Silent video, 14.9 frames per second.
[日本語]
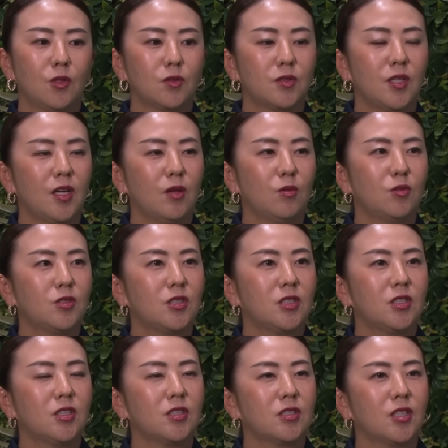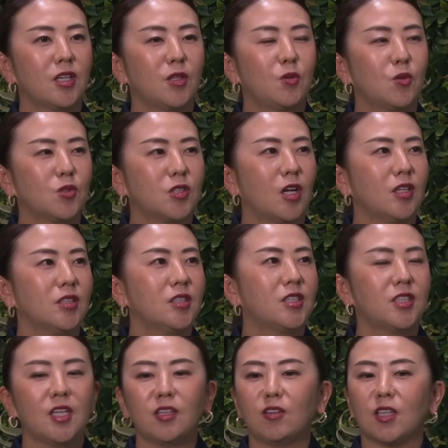か予選落ちが最高3
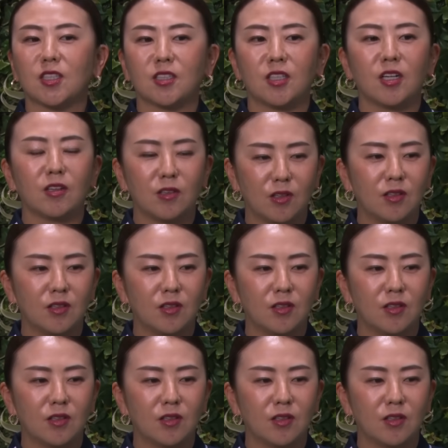試合ぐらいしかないか